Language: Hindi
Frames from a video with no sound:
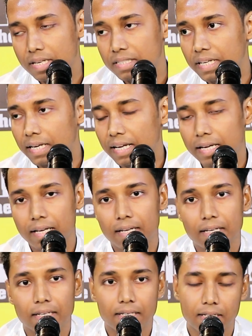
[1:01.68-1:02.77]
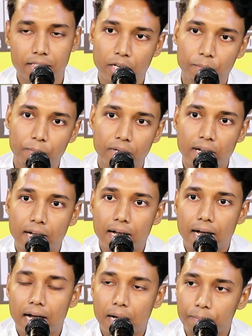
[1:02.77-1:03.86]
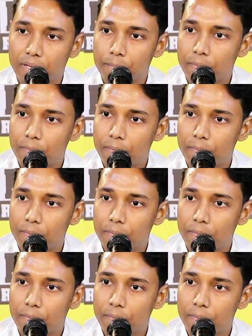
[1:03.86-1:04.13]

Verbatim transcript: सा शेर है कि जब आपके